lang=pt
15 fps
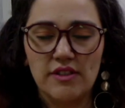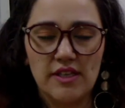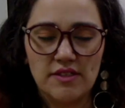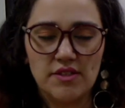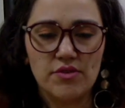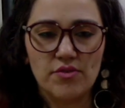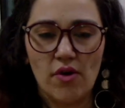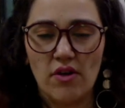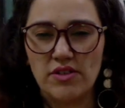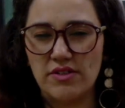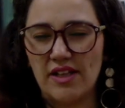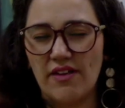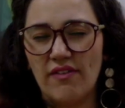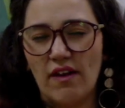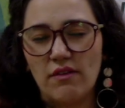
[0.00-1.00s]
das escolas, eu
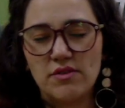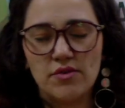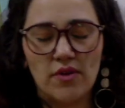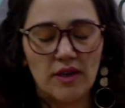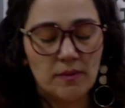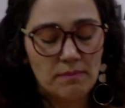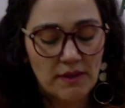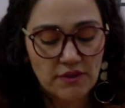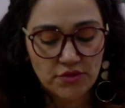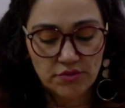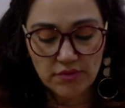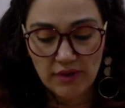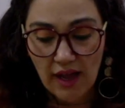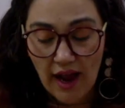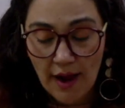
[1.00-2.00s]
dava aula em escola
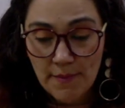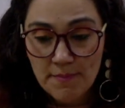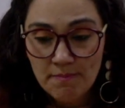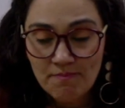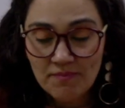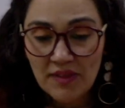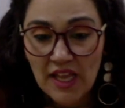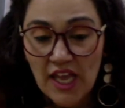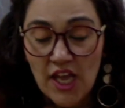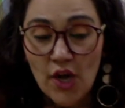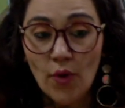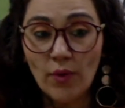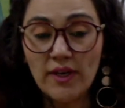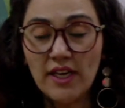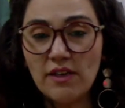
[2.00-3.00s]
particular.
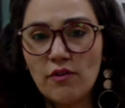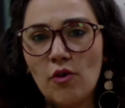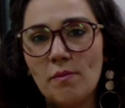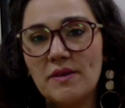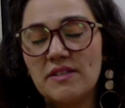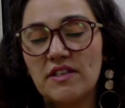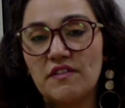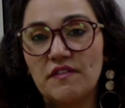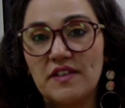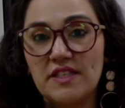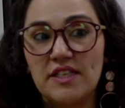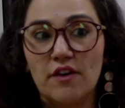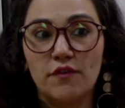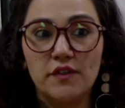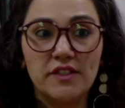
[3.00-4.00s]
O que, que eu comecei a
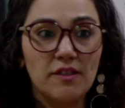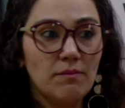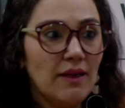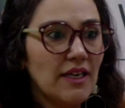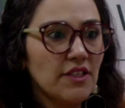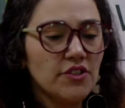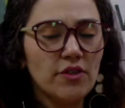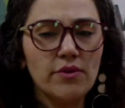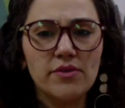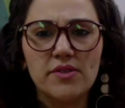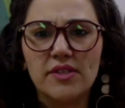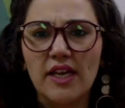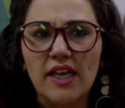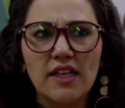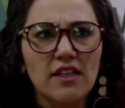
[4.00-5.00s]
fazer? Eu fui trabalhar de call
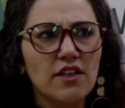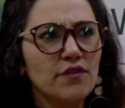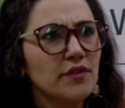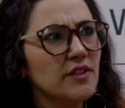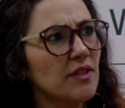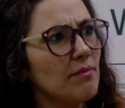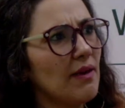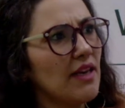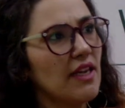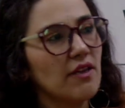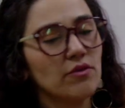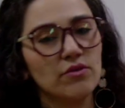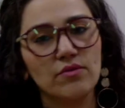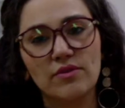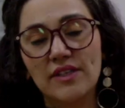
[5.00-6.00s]
center, eu fui trabalhar em
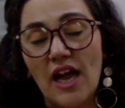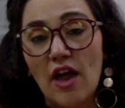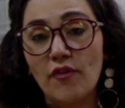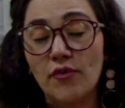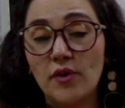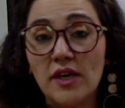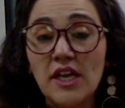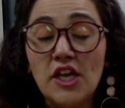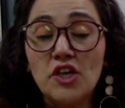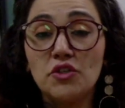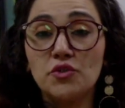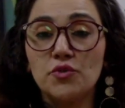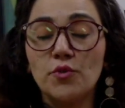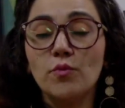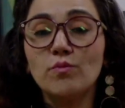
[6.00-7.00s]
outro lugar, eu fui
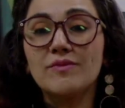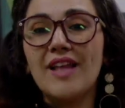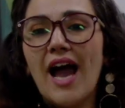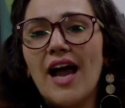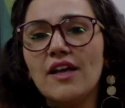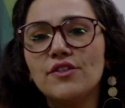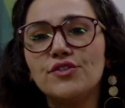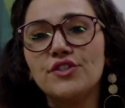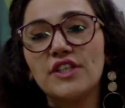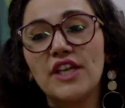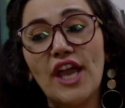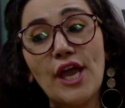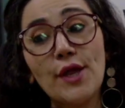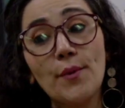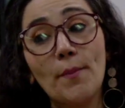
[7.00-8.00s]
juntar
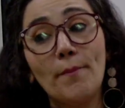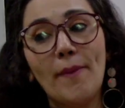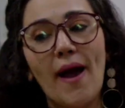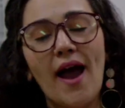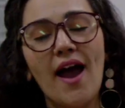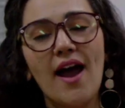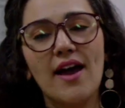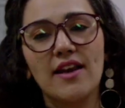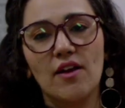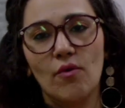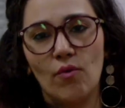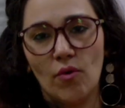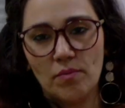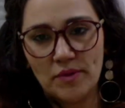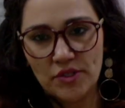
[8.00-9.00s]
dinheiro para
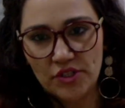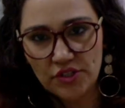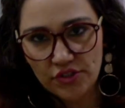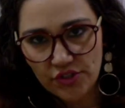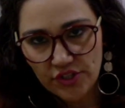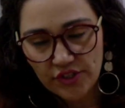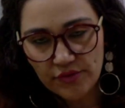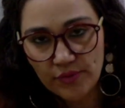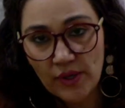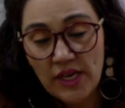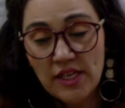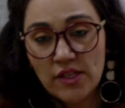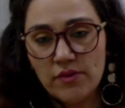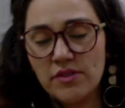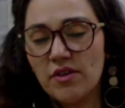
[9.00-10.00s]
um objetivo.
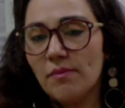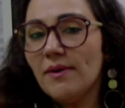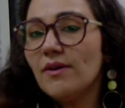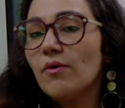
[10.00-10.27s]
Então, isso é uma